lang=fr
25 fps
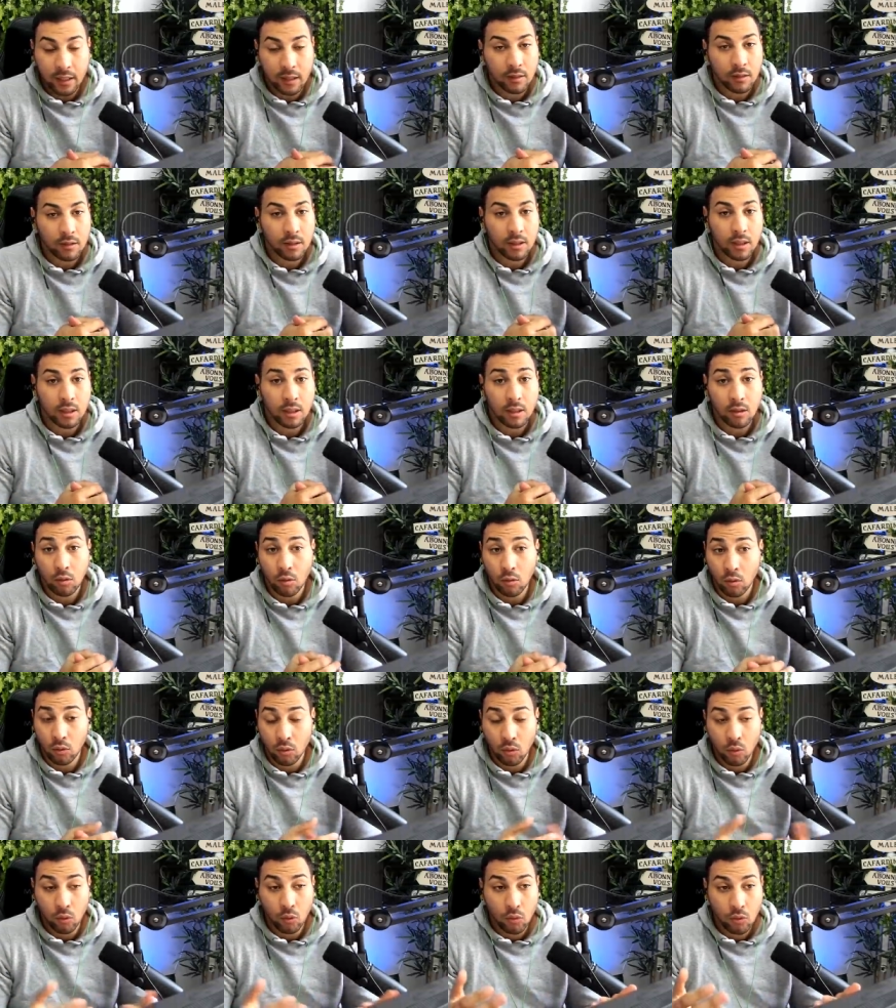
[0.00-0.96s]
euh, c'était sur
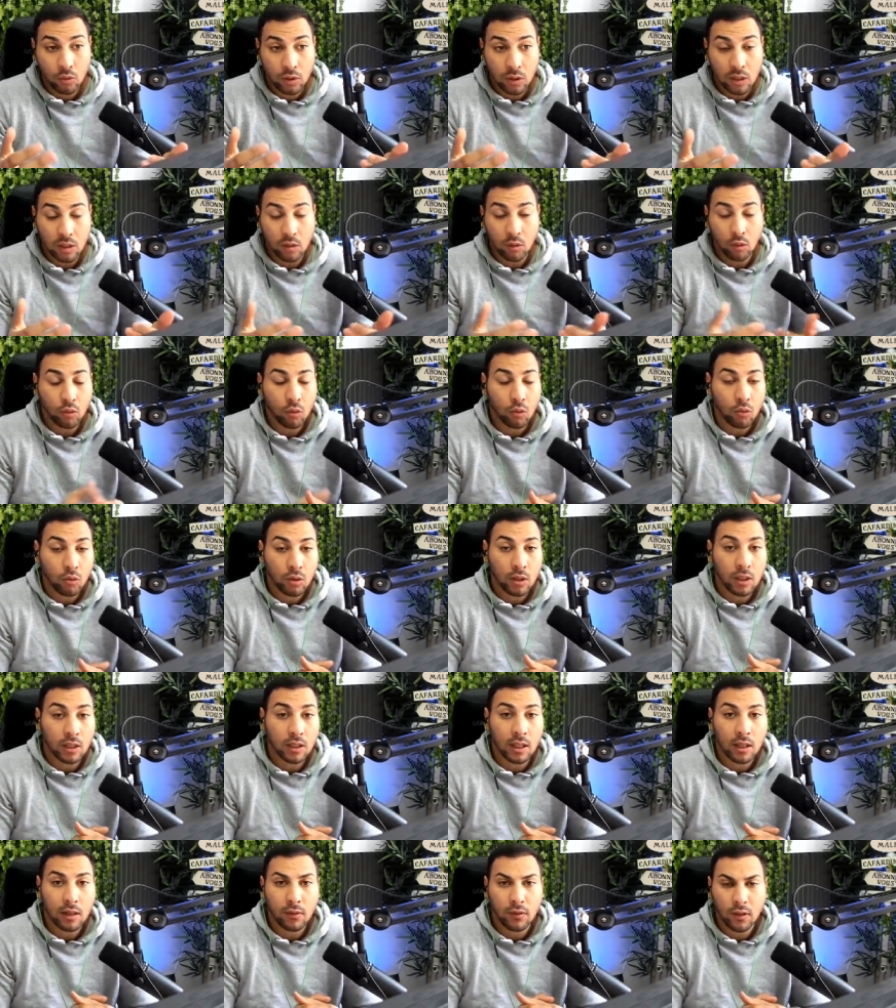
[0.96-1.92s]
l'autoroute, c'est une autoroute qui
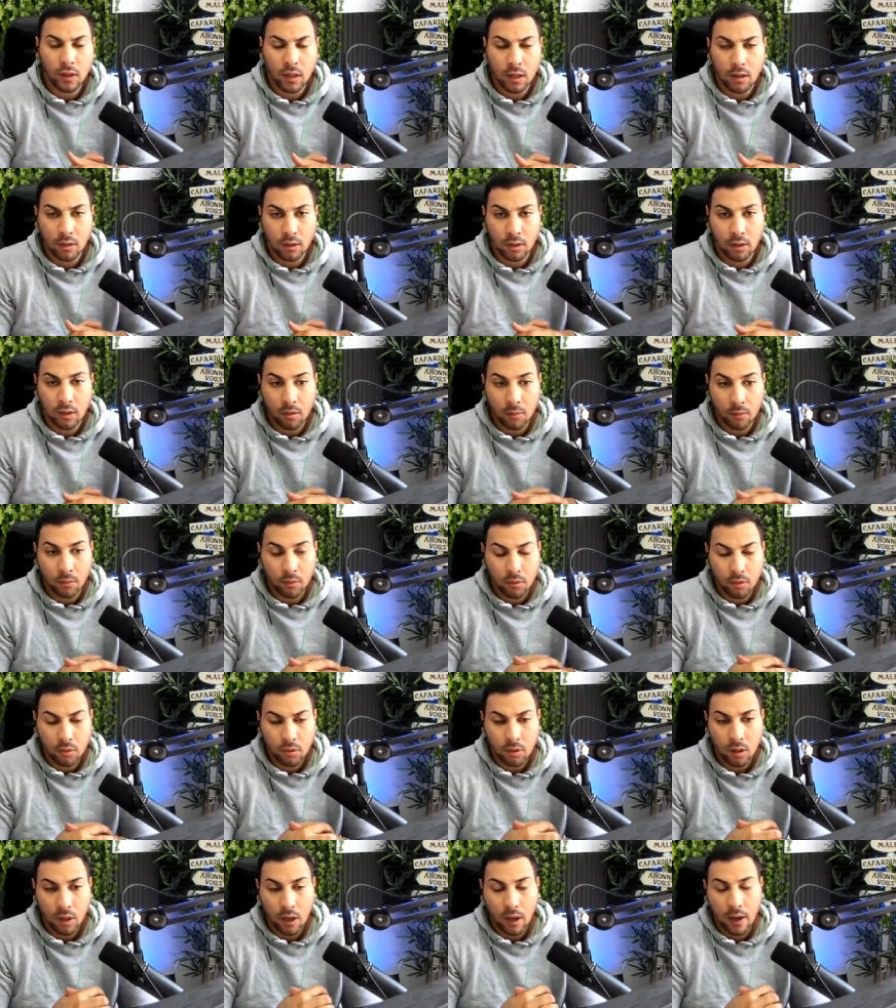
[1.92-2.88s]
est très fréquentée en
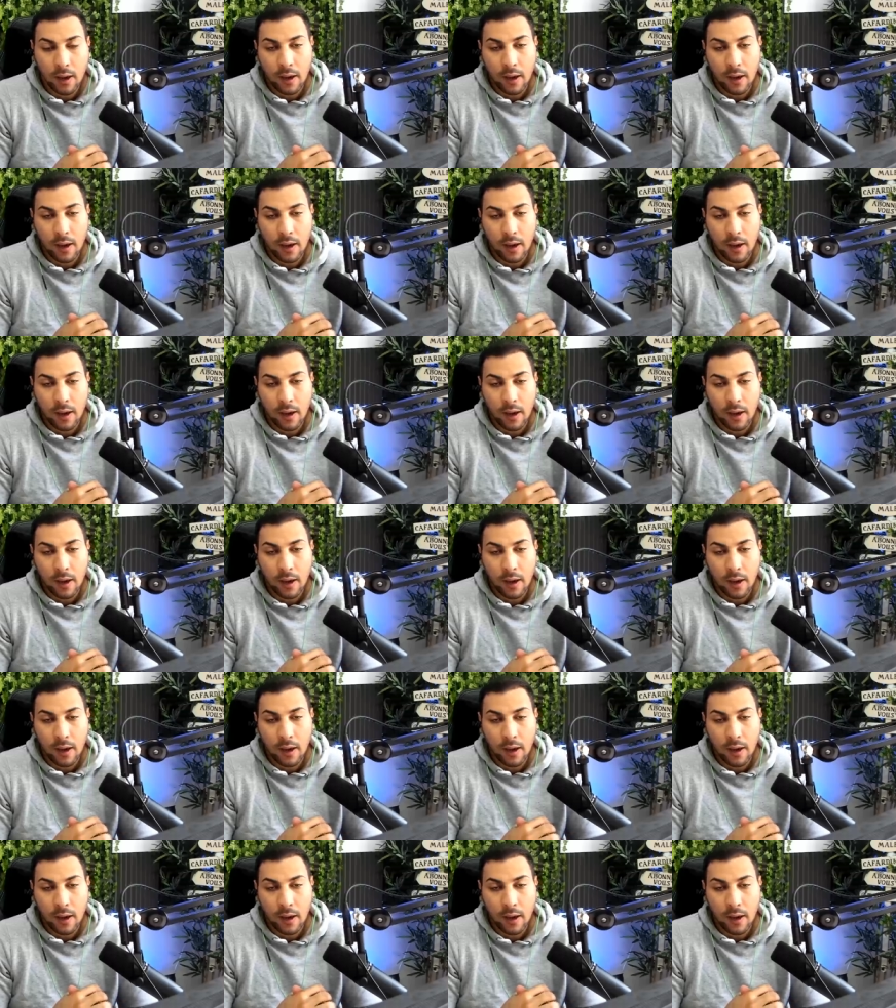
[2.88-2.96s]
plus.